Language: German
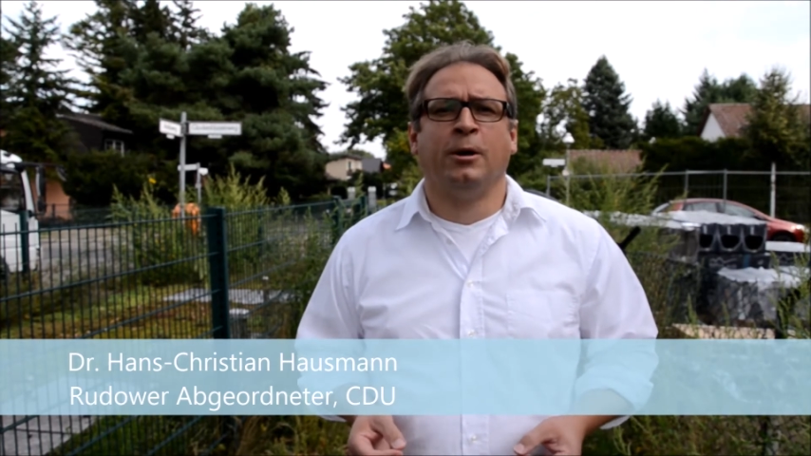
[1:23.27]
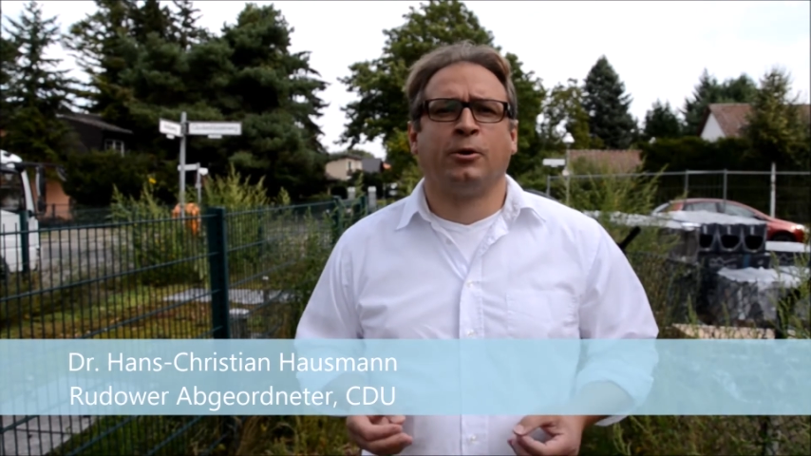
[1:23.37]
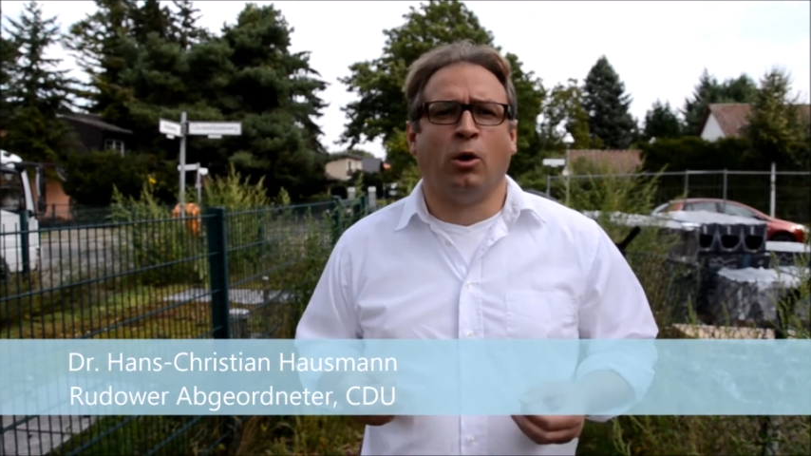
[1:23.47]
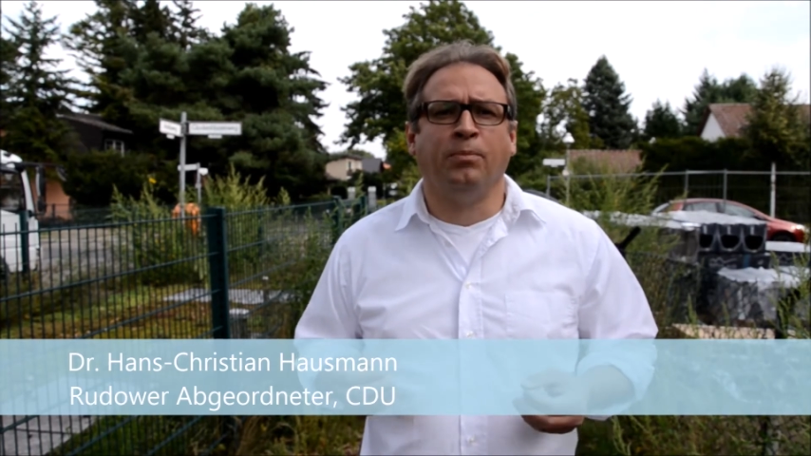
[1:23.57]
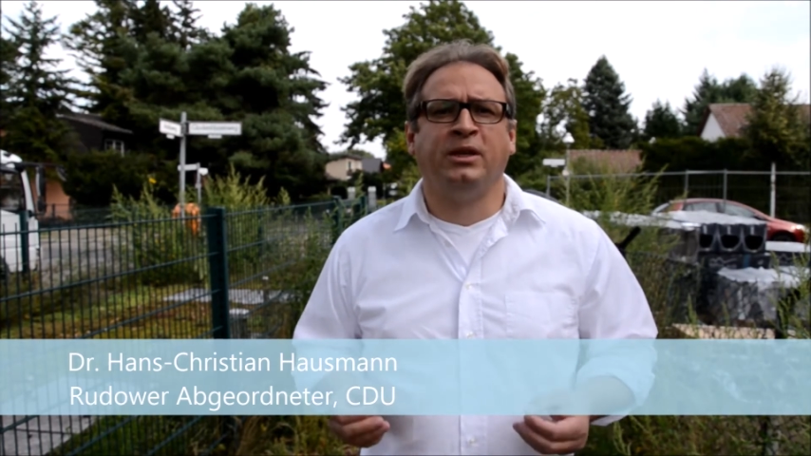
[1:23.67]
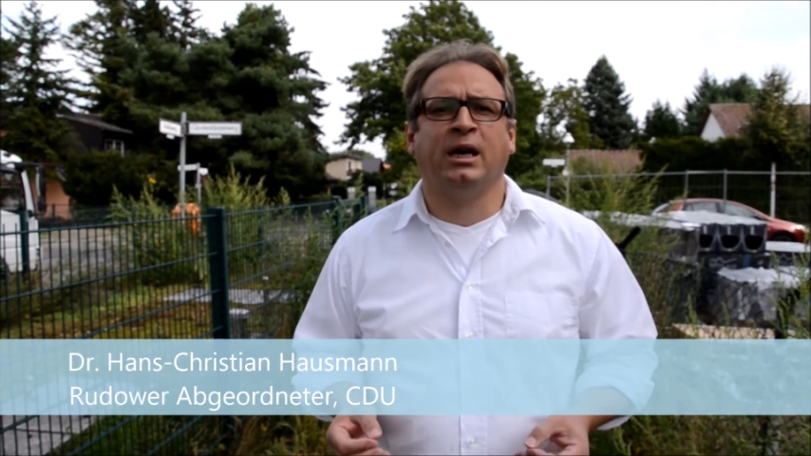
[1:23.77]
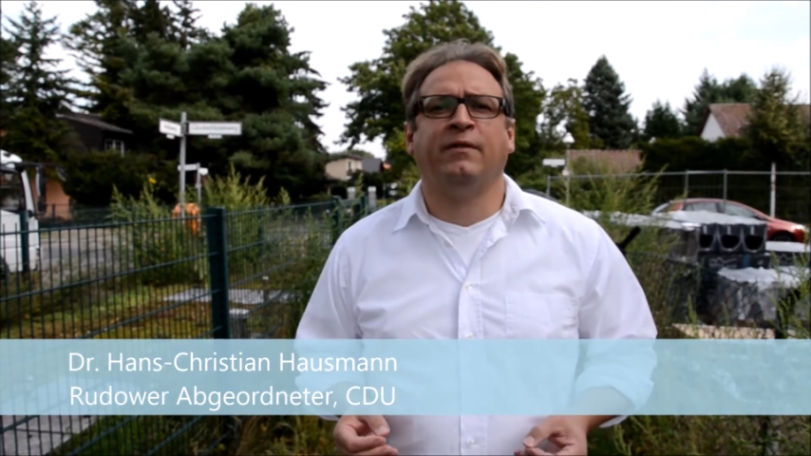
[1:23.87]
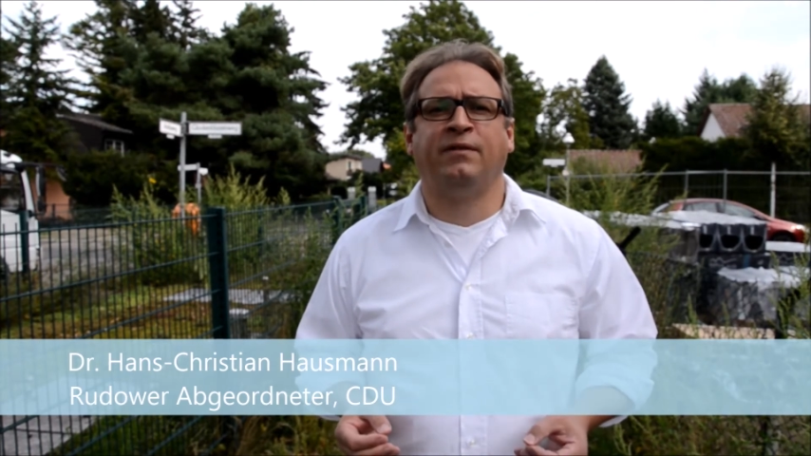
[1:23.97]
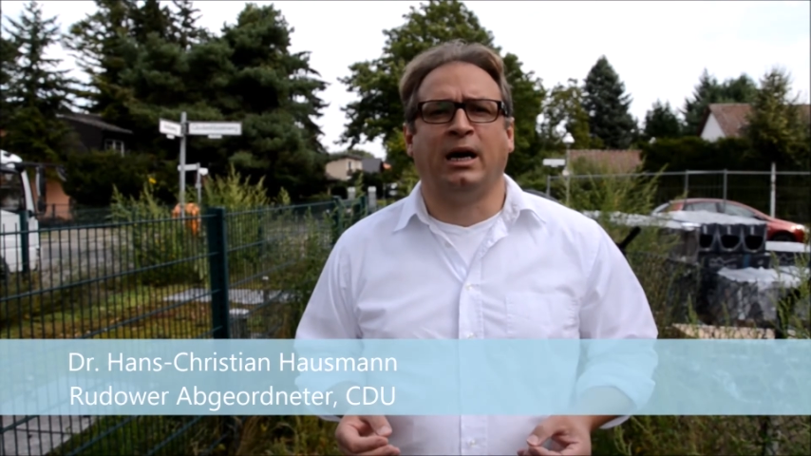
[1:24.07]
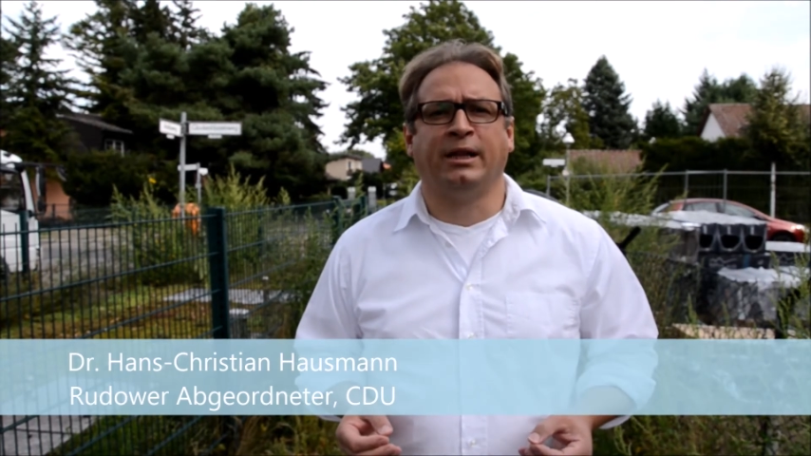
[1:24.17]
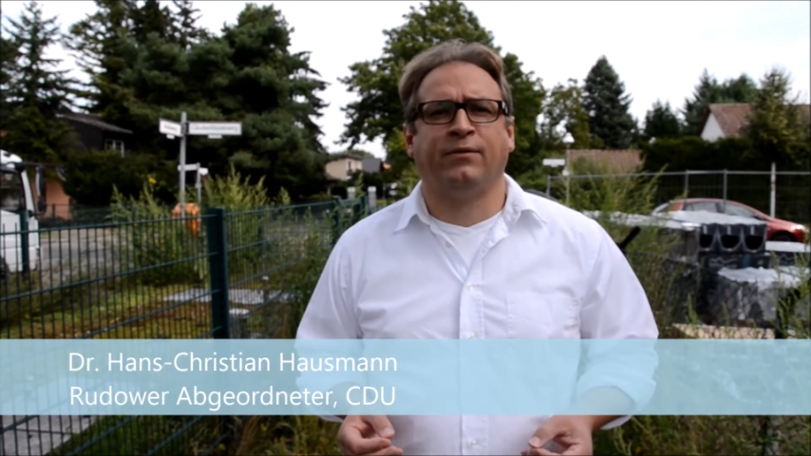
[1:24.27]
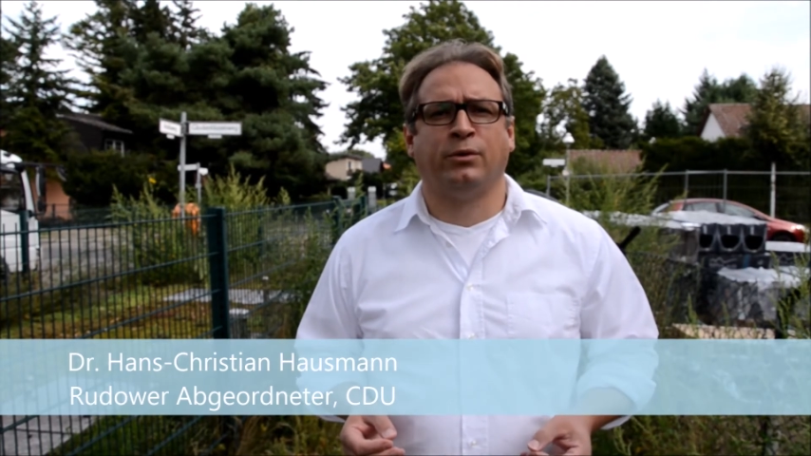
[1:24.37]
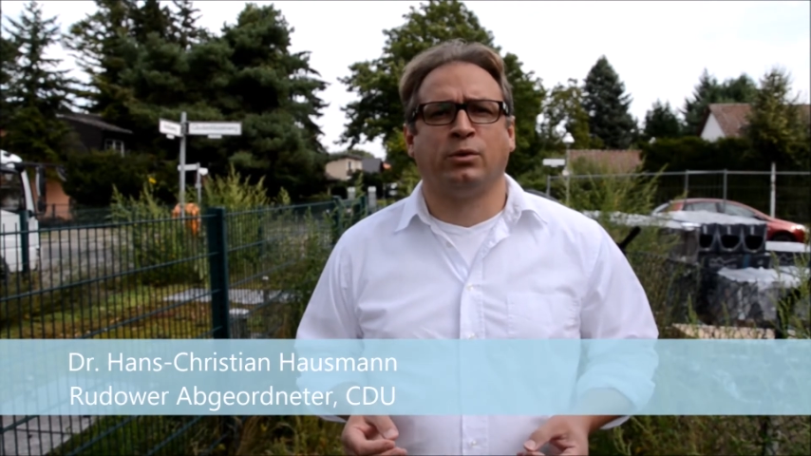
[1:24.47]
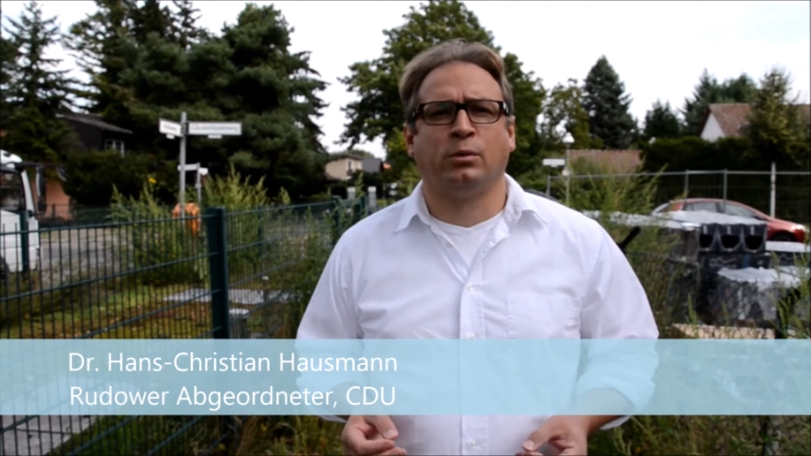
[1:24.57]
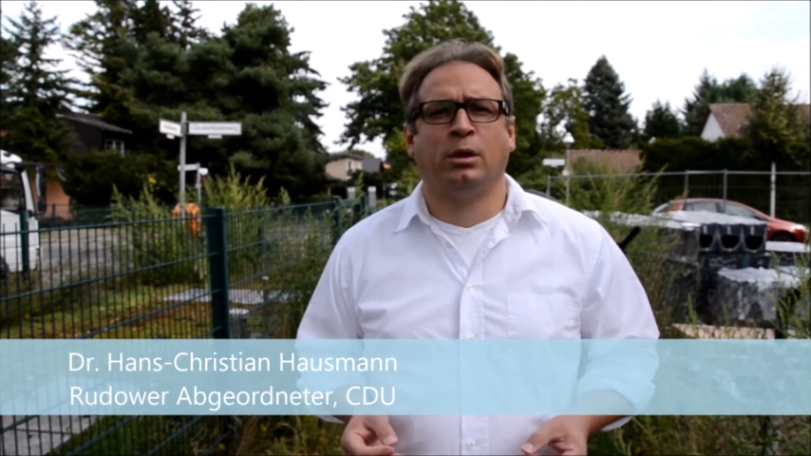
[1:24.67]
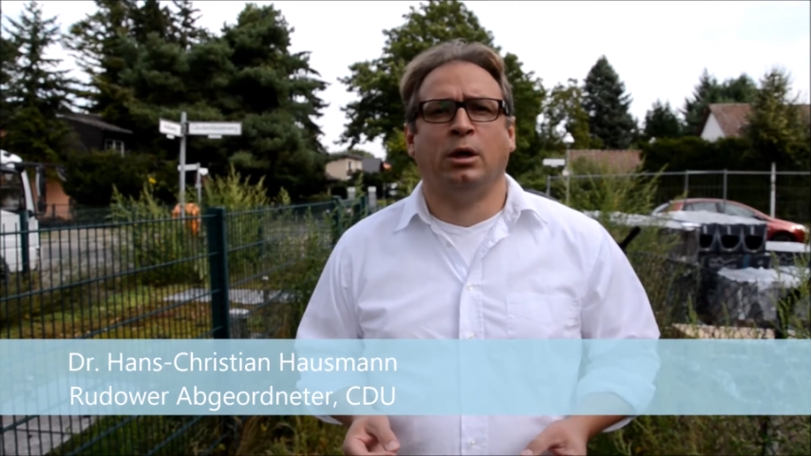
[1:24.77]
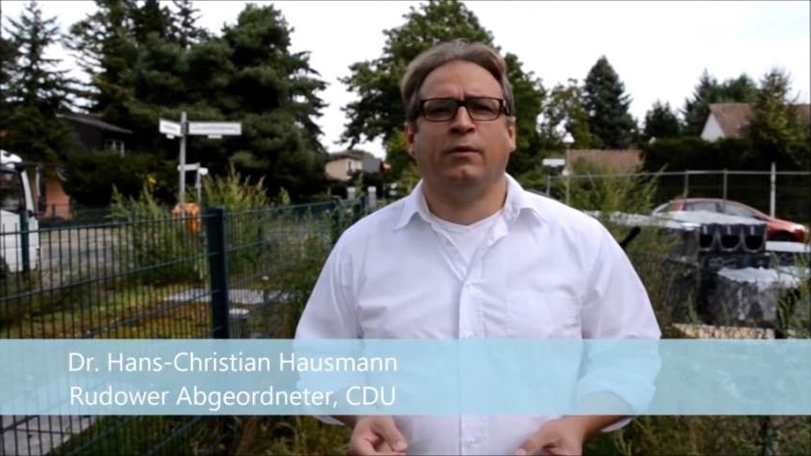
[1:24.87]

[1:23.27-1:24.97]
kommt ihrer Verantwortung